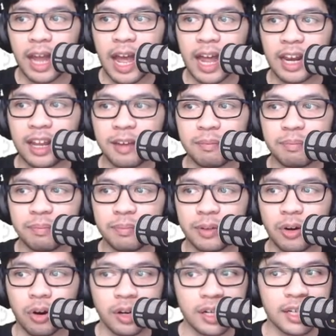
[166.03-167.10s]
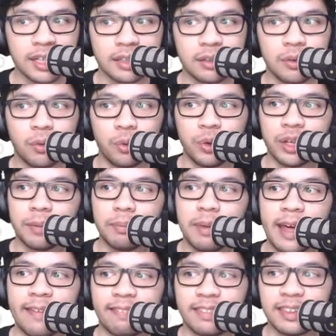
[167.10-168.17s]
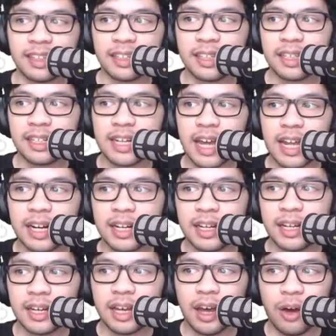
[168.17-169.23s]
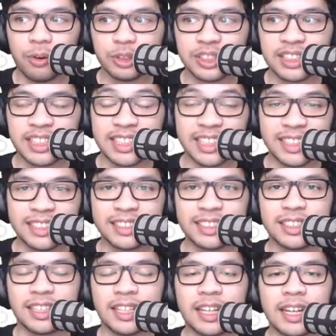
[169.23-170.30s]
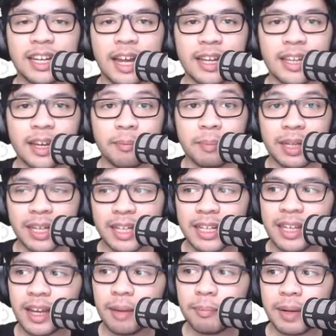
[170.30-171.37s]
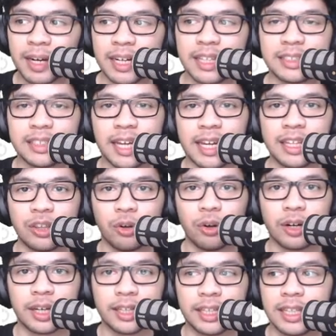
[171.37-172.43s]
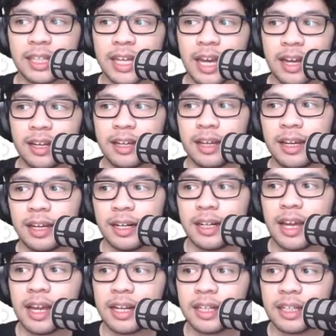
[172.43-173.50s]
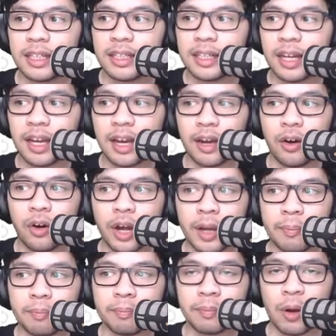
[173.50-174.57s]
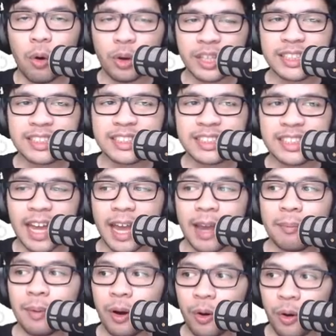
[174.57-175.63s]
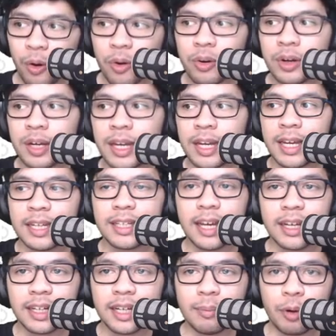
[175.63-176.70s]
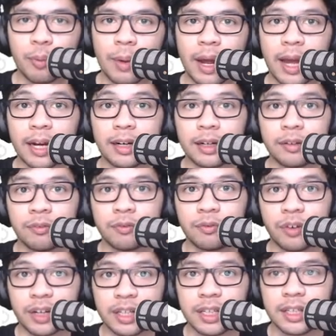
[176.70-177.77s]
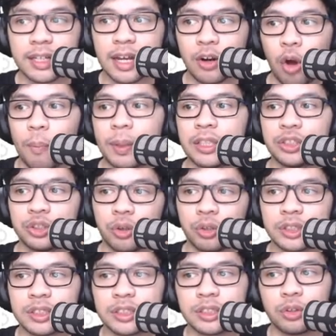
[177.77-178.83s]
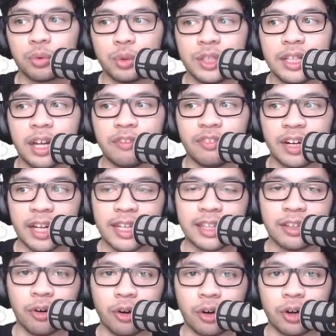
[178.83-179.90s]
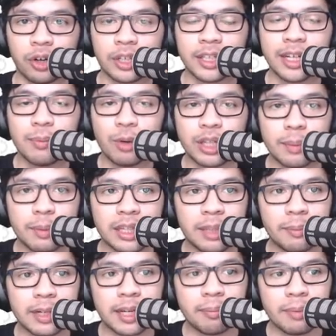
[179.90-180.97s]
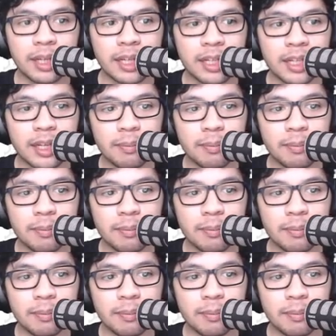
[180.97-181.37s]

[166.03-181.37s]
Caleb Cornet, Will Blanton, dan Austin East nih kayaknya yang bikin ya merilis editor ketiga dari OM OGMO ya ini merupakan free dan open source 2D level editor. Jadi buat teman-teman yang bikin